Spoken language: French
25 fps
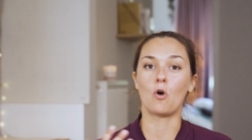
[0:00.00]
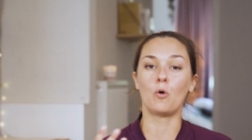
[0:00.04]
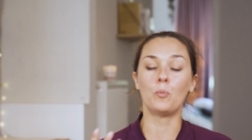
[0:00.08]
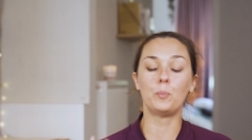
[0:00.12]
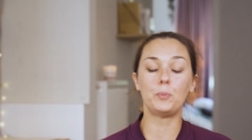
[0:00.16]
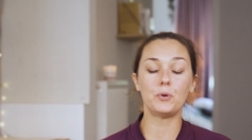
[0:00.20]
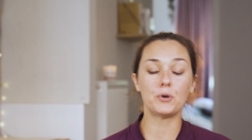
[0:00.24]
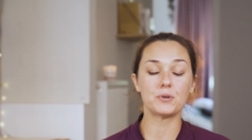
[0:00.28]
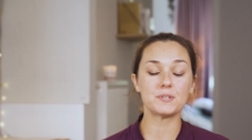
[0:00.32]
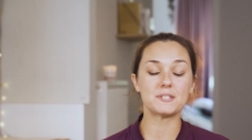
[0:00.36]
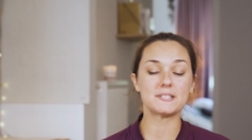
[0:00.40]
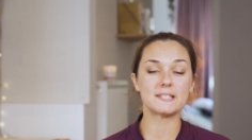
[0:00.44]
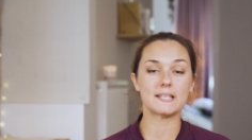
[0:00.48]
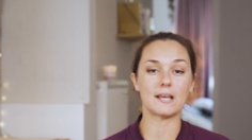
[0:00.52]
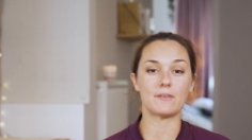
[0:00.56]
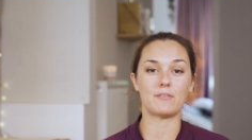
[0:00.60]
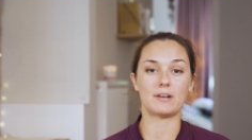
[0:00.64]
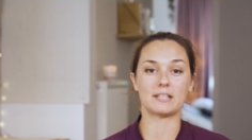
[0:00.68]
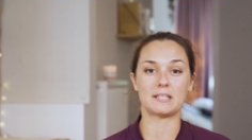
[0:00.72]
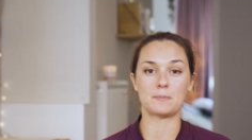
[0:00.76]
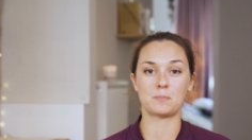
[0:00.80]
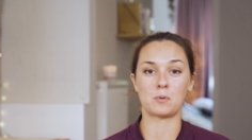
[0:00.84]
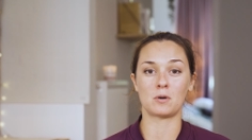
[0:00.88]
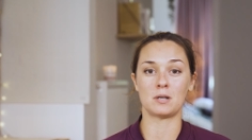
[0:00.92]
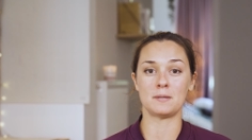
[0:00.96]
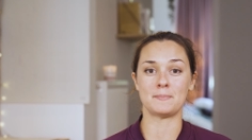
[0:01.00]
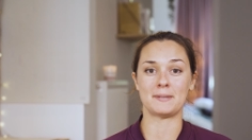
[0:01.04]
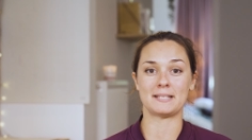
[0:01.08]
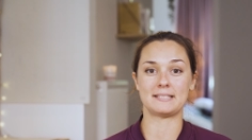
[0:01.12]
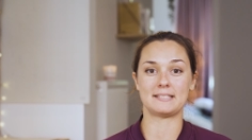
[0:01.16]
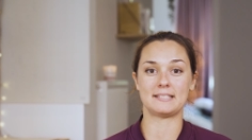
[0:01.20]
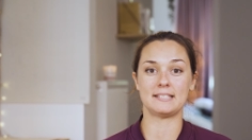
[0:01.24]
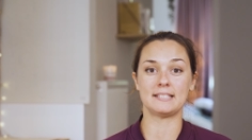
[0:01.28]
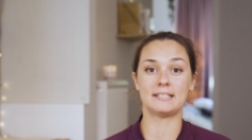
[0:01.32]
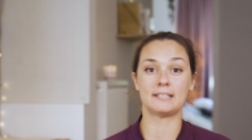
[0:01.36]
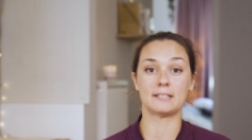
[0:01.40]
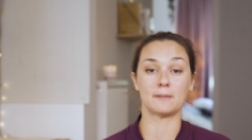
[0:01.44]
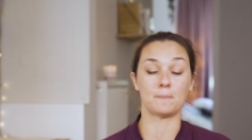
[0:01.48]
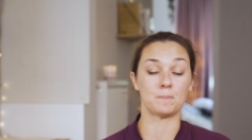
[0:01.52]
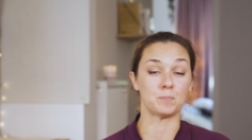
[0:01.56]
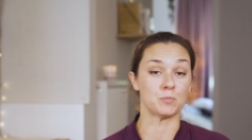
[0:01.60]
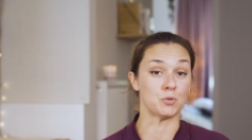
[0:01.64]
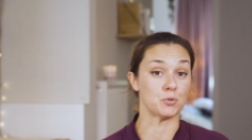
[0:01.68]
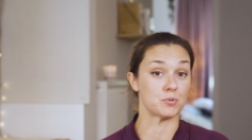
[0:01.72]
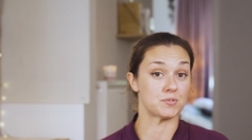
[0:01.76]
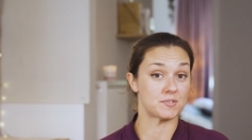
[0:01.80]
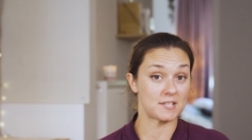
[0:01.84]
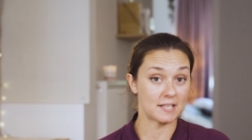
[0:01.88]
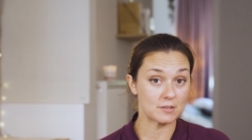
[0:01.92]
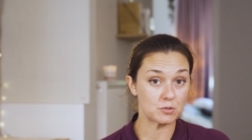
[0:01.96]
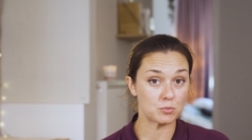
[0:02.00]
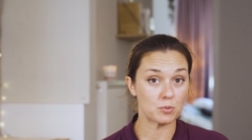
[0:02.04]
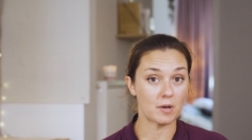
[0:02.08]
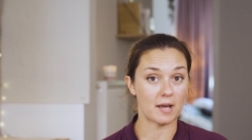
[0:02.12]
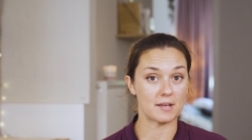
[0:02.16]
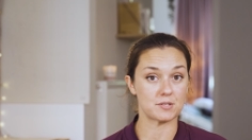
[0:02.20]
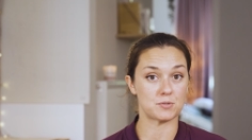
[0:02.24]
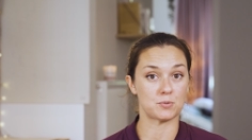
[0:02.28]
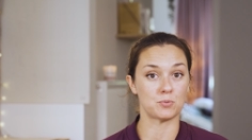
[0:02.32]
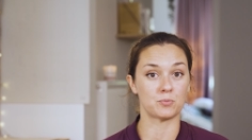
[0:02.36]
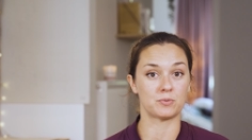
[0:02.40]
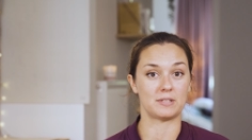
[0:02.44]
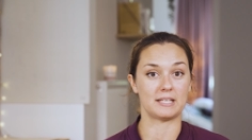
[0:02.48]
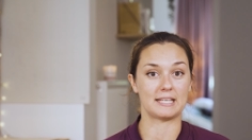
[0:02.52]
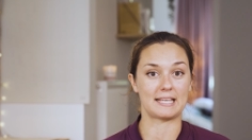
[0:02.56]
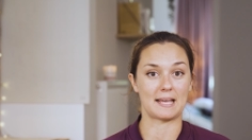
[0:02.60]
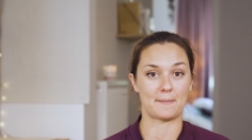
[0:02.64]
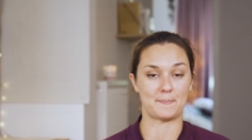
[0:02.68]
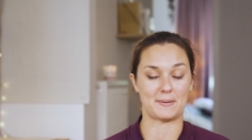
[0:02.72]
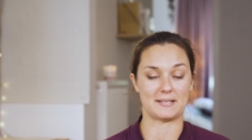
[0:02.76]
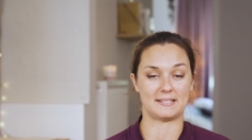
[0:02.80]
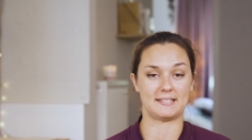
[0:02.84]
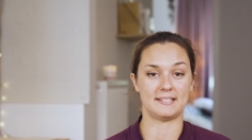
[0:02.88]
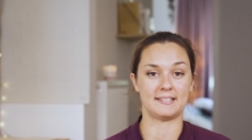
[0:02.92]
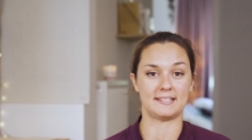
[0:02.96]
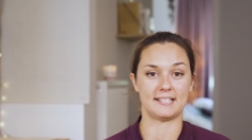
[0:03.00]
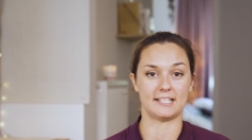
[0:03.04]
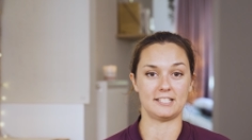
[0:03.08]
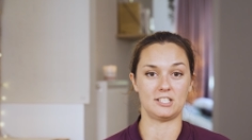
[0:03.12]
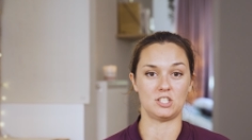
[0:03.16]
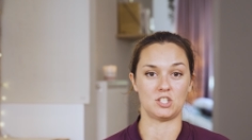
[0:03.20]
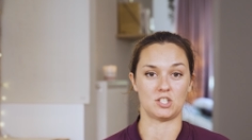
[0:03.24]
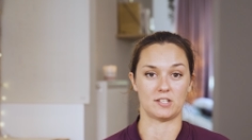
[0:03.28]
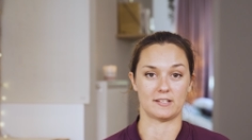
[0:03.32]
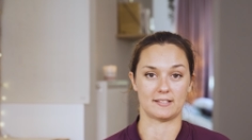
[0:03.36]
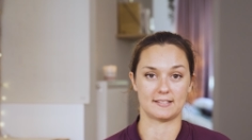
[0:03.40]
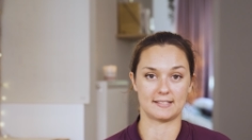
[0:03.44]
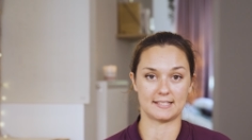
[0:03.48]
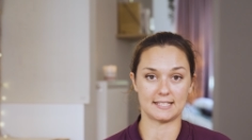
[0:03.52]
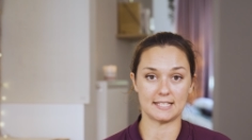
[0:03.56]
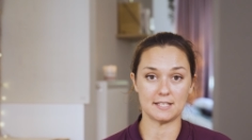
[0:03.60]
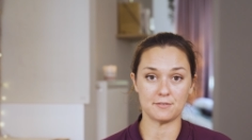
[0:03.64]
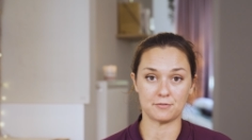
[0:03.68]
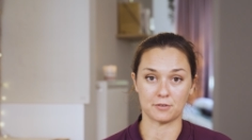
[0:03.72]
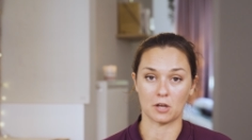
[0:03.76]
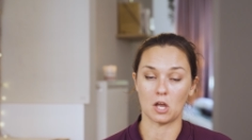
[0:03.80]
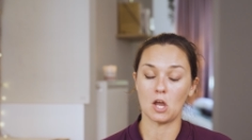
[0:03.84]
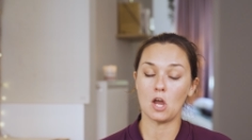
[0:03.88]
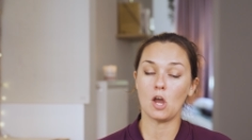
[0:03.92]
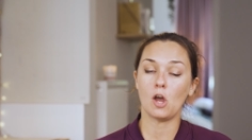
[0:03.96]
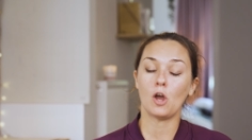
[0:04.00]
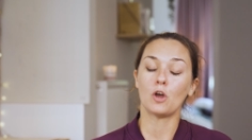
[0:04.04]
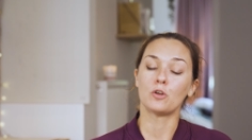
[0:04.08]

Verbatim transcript: On peut aussi avoir des problématiques de saturation des capacités digestives,